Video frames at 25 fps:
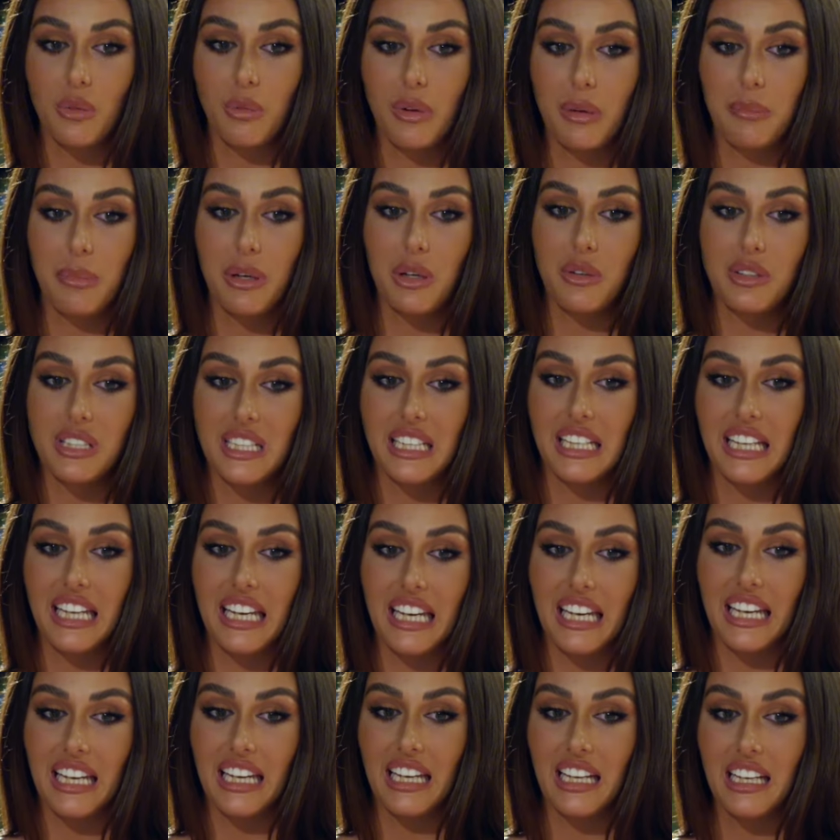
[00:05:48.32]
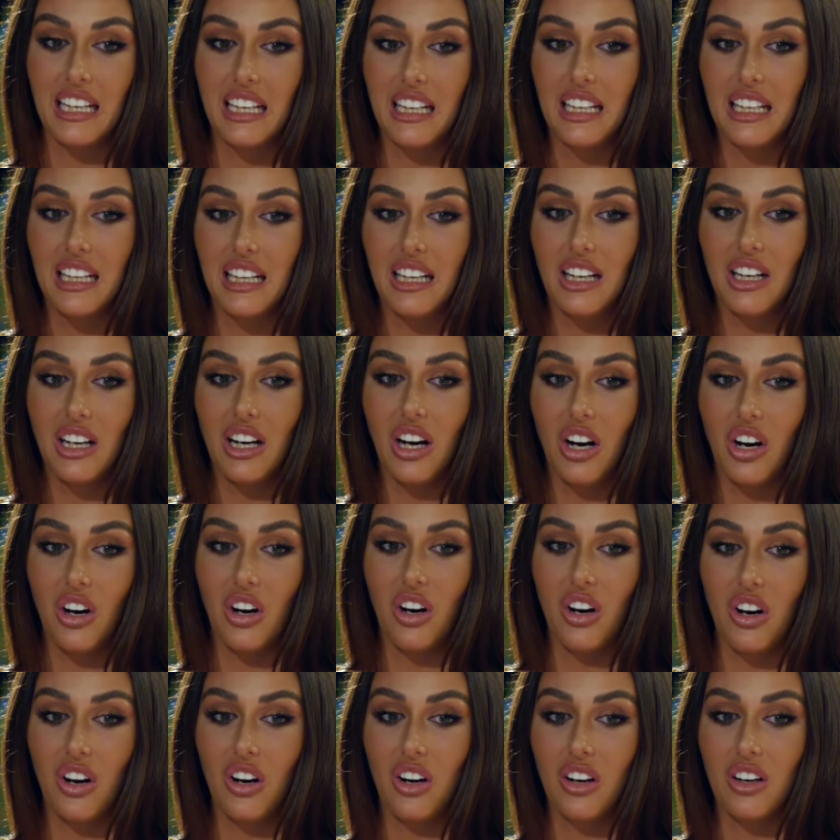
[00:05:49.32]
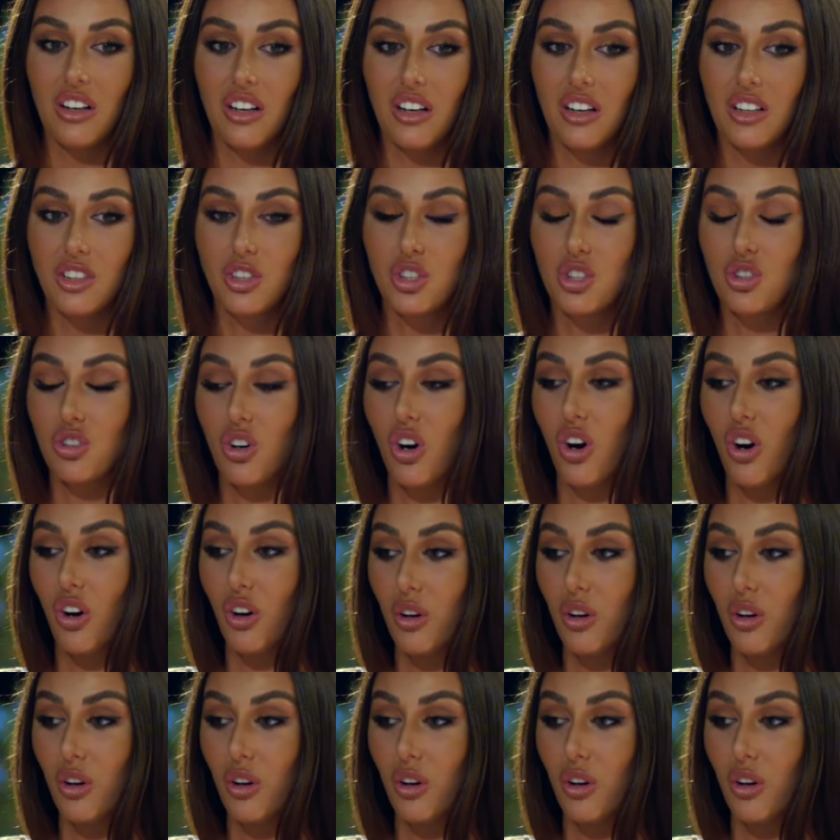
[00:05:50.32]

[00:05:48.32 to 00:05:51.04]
che costruiamo qui sono forti.